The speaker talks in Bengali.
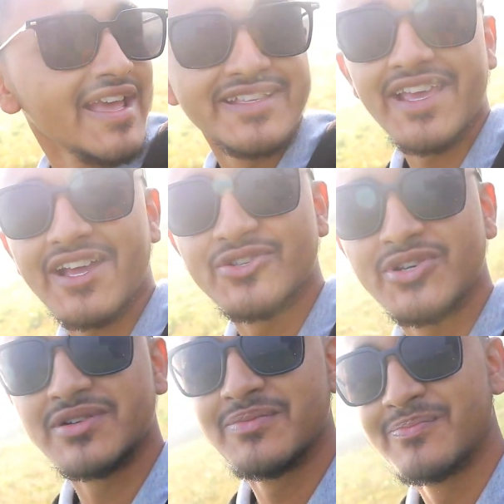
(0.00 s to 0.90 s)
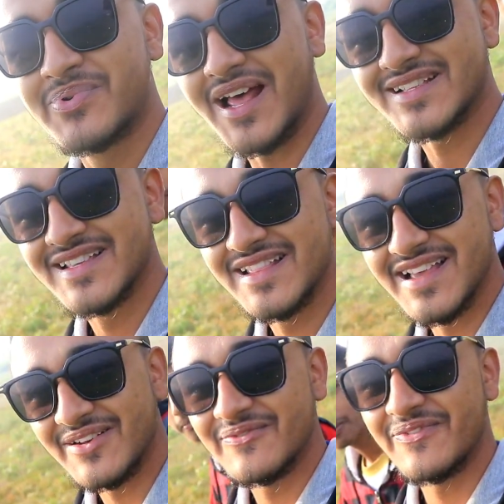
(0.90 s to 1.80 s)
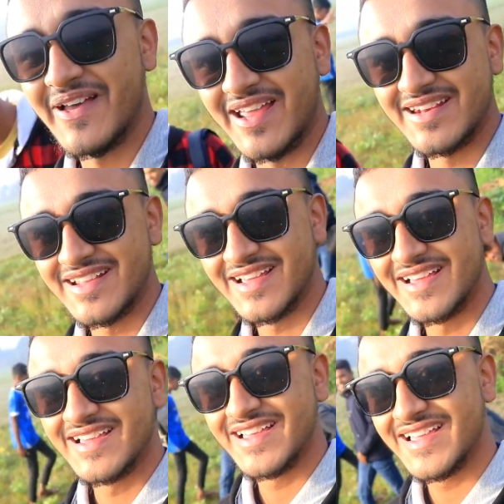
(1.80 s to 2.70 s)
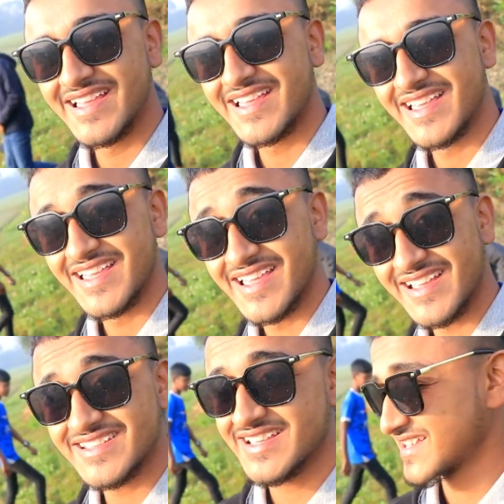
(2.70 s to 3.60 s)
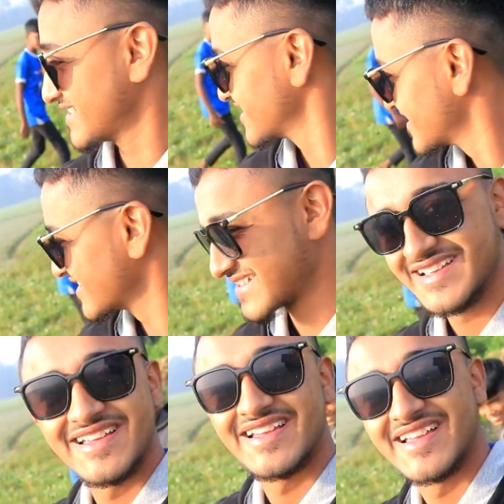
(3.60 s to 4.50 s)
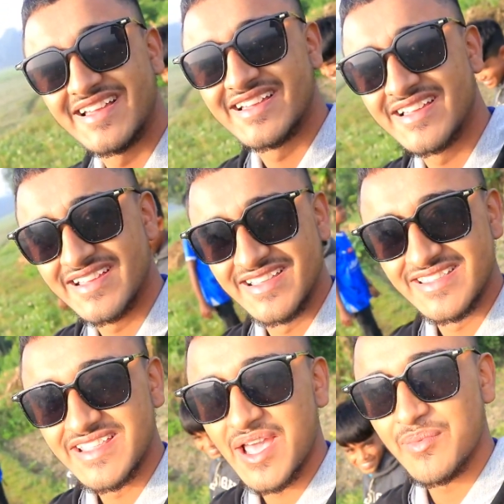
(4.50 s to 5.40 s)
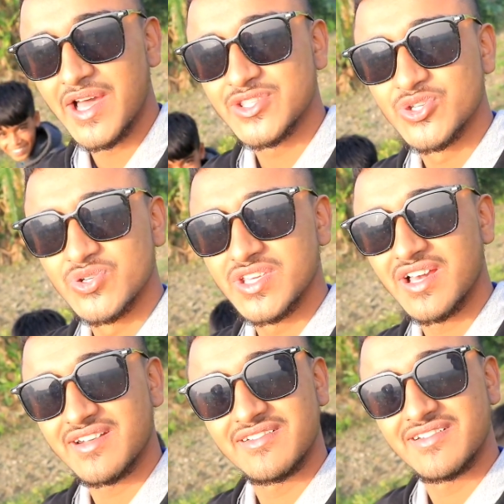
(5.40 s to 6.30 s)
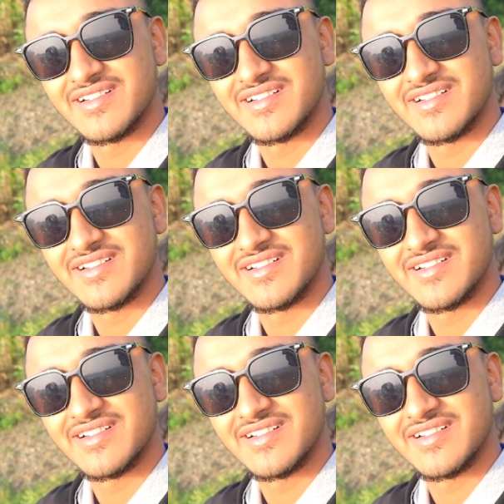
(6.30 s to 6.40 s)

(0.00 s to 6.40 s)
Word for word: এই যে একজন ব্রাজিলিয়ান ফ্যান এই যে নেইমার ফ্যান নেইমার জুনিয়র